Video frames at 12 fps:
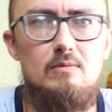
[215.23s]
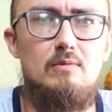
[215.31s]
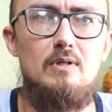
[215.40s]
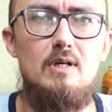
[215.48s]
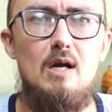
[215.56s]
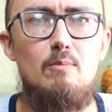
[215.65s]

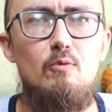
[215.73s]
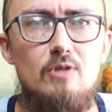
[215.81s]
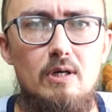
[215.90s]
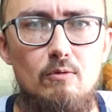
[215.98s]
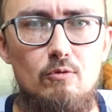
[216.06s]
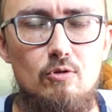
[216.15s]
На горбу
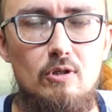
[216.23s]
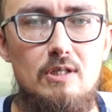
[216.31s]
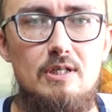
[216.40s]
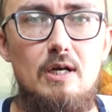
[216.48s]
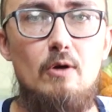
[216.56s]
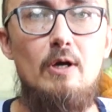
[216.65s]
все равно все
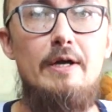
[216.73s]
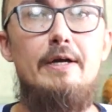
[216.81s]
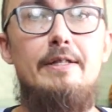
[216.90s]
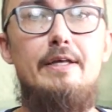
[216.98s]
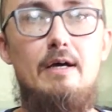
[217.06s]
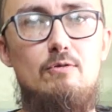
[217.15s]
таскаю.
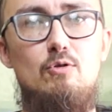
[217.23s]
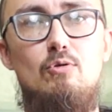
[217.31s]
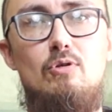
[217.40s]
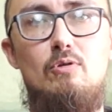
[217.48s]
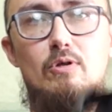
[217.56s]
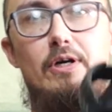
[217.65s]
Да, все
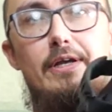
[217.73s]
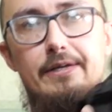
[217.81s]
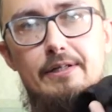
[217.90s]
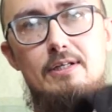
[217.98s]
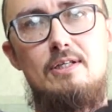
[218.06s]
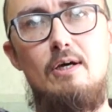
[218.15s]
эту хрень
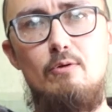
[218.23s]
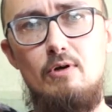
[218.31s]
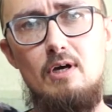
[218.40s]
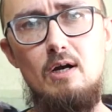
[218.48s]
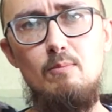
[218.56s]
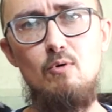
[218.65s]
я таскаю на
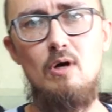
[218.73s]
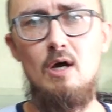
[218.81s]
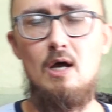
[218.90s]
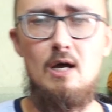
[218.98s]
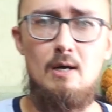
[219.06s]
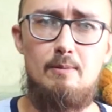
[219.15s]
горбу
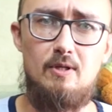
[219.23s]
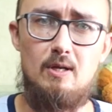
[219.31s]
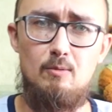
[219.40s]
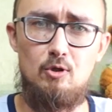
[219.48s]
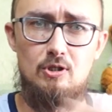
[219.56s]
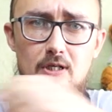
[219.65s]

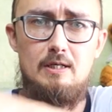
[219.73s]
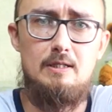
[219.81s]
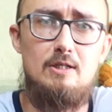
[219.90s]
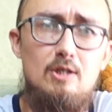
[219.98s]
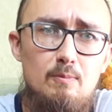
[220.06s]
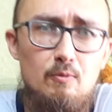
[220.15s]
потому что
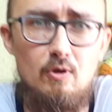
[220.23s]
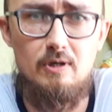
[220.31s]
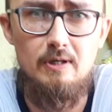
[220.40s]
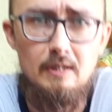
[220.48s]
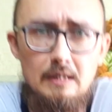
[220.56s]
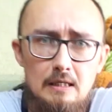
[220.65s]
до сих
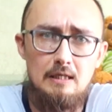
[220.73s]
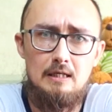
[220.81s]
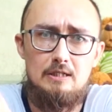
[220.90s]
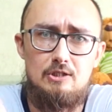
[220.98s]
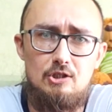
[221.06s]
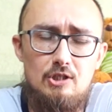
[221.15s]
пор,
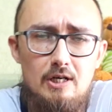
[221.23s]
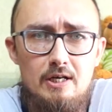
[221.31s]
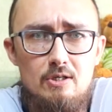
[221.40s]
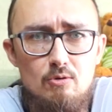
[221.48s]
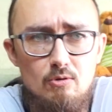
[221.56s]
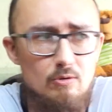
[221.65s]
к
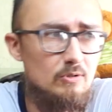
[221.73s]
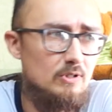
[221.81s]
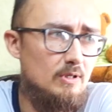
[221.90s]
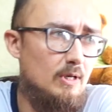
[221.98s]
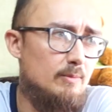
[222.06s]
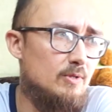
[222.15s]
сожалению,
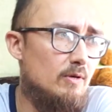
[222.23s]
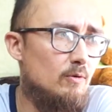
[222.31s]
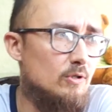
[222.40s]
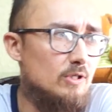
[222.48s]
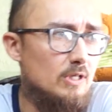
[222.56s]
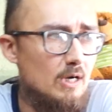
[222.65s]
не
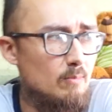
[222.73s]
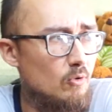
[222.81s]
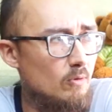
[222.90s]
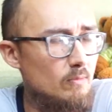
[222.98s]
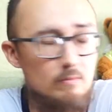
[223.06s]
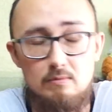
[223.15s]
обзавелся
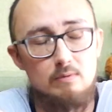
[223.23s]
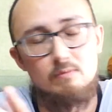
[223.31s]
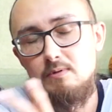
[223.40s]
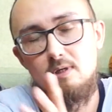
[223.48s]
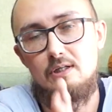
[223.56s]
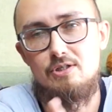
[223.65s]

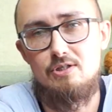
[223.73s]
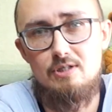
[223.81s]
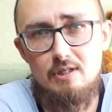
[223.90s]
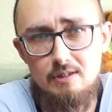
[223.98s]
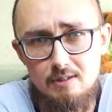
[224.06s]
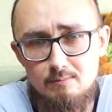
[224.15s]
рабом, э,
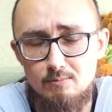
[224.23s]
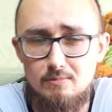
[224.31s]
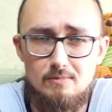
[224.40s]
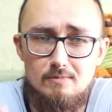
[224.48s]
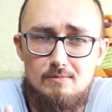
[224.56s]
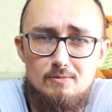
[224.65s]
ассистентом,
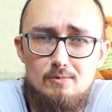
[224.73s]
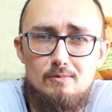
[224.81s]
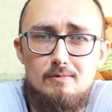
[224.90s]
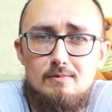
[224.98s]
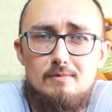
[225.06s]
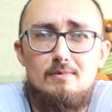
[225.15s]

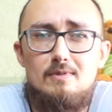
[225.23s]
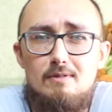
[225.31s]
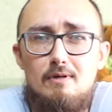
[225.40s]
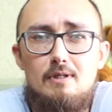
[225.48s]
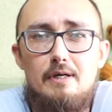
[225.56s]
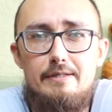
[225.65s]
ну, не
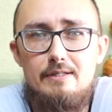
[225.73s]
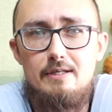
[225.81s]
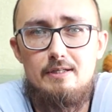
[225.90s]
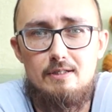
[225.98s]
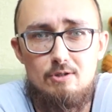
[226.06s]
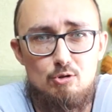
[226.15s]
хватает
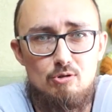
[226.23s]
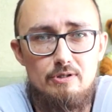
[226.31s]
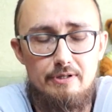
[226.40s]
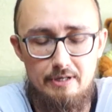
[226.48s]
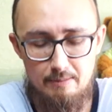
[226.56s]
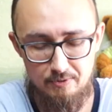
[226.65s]
денег, еще не
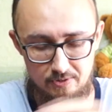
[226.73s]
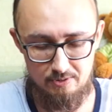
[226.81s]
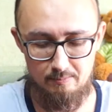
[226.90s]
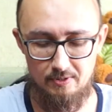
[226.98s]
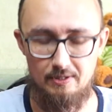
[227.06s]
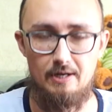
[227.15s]
накопил
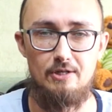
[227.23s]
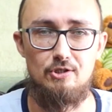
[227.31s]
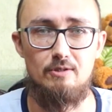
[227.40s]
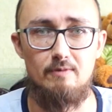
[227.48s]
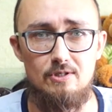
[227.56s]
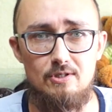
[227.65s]
себе на
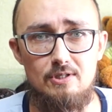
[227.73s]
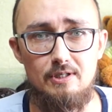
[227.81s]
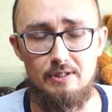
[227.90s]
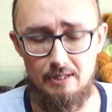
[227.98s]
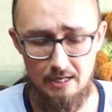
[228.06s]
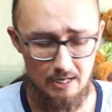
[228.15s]
личного
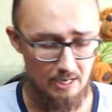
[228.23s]
ассистента.